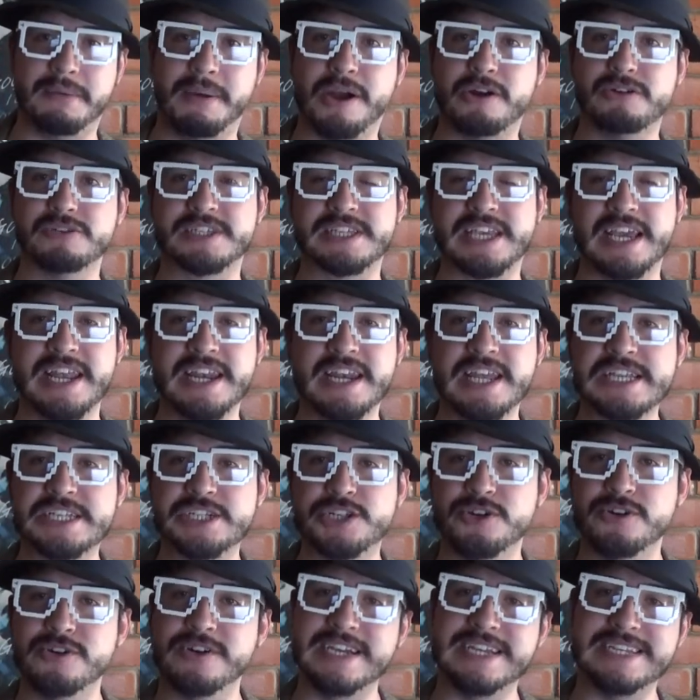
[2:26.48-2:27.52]
trabajos que han
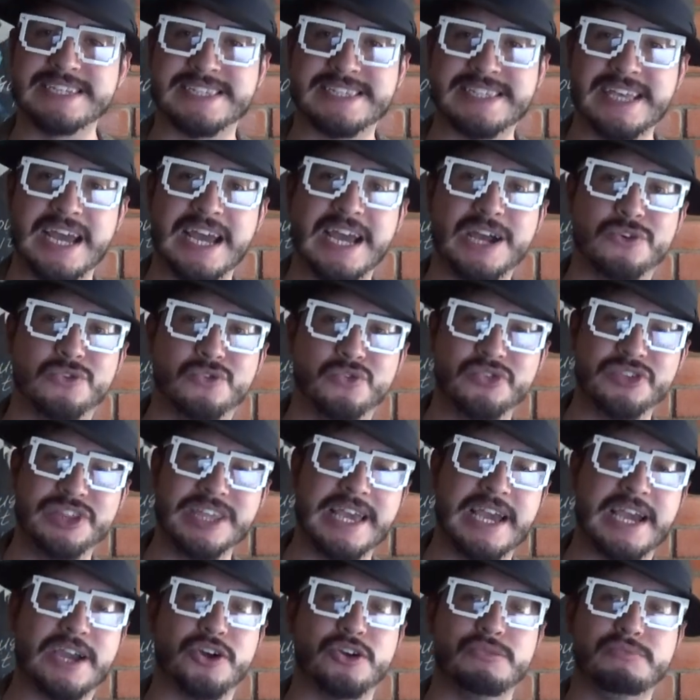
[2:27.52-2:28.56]
hecho, está Un
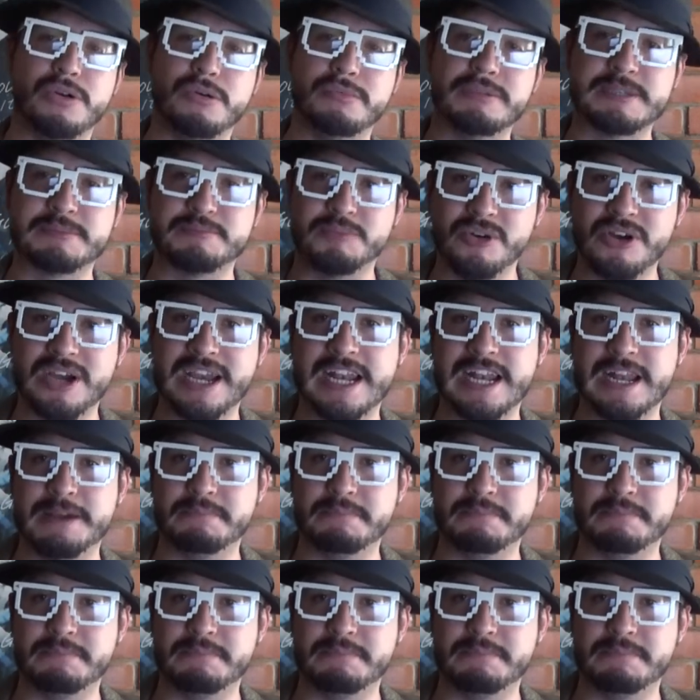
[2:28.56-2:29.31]
día con Bob Esponja